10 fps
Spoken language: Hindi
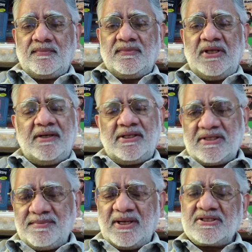या
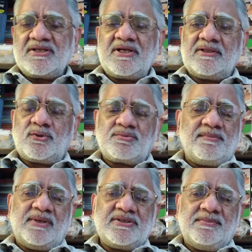अंग्रेजी भाषी छात्र उसमें
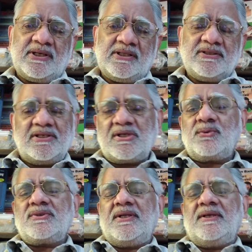बाजी मार ले जाए ऐसा
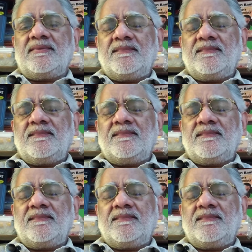कुछ नहीं